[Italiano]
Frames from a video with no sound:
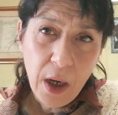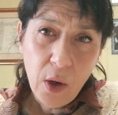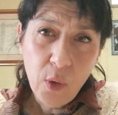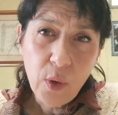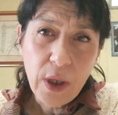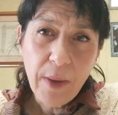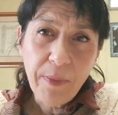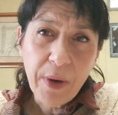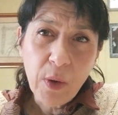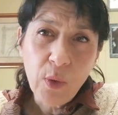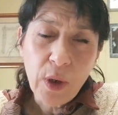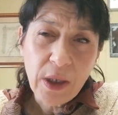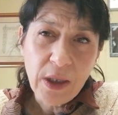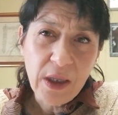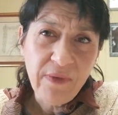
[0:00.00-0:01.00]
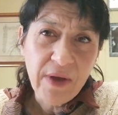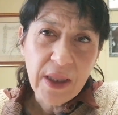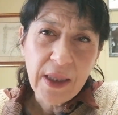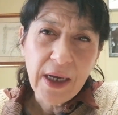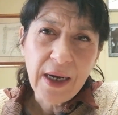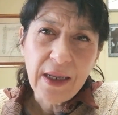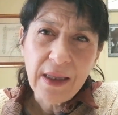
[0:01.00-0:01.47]
lui ha paura di
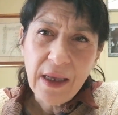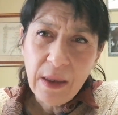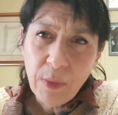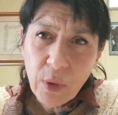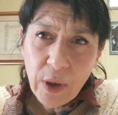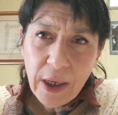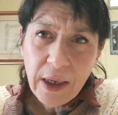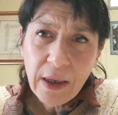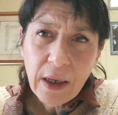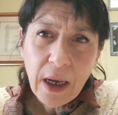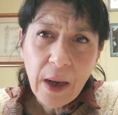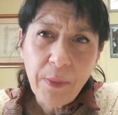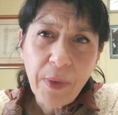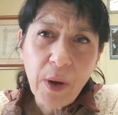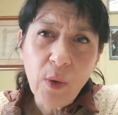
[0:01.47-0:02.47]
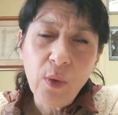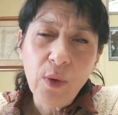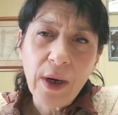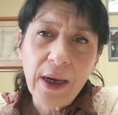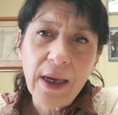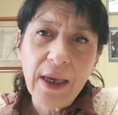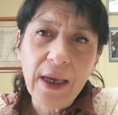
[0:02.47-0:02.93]
diventare debole, ha
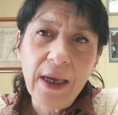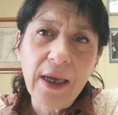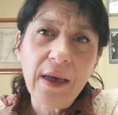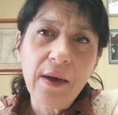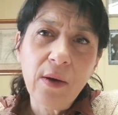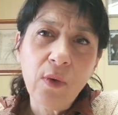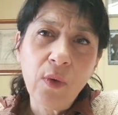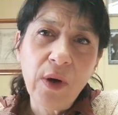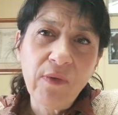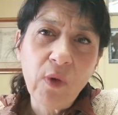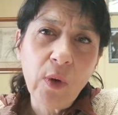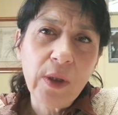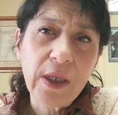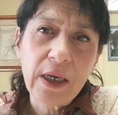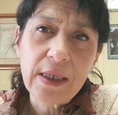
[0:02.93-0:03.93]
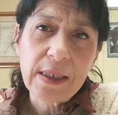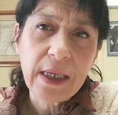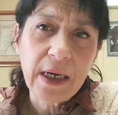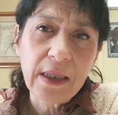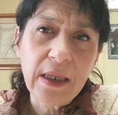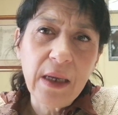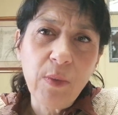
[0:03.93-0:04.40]
paura che una volta che
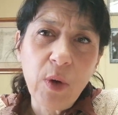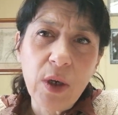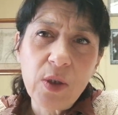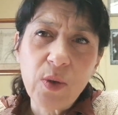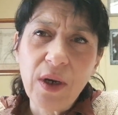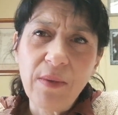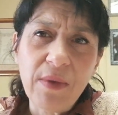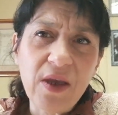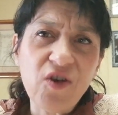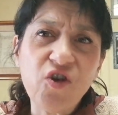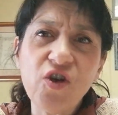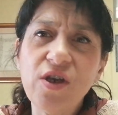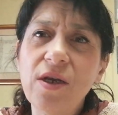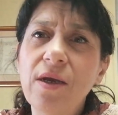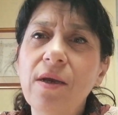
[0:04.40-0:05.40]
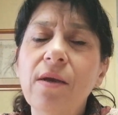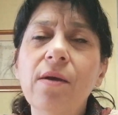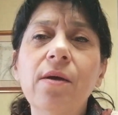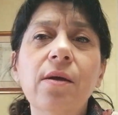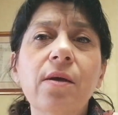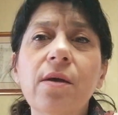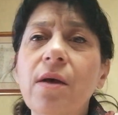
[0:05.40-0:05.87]
sarà debole i suoi nemici eh,
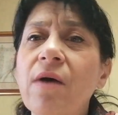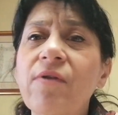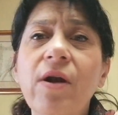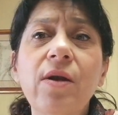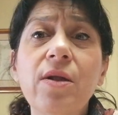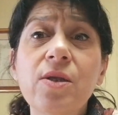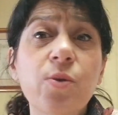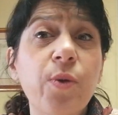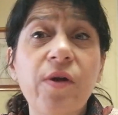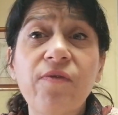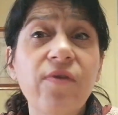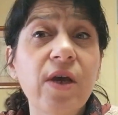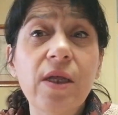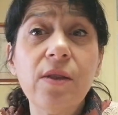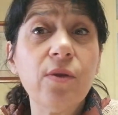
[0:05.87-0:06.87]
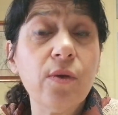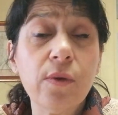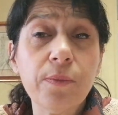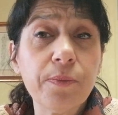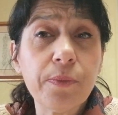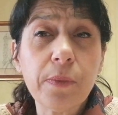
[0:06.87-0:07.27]
avranno il sopravvento.